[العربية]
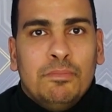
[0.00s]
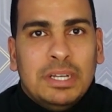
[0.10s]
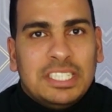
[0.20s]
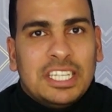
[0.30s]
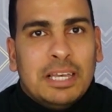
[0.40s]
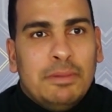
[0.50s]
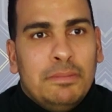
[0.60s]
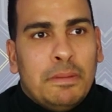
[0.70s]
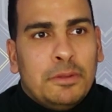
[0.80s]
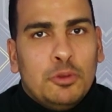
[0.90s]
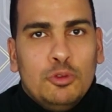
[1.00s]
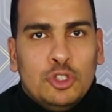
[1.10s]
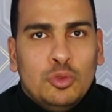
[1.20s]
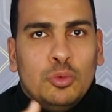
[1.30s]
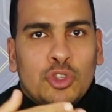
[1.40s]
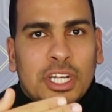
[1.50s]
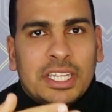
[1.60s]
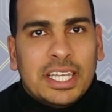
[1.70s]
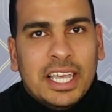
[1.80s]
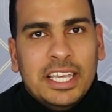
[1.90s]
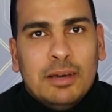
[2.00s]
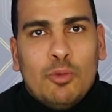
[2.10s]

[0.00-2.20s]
بس كمان ما بتدلوش امور تكتيكيه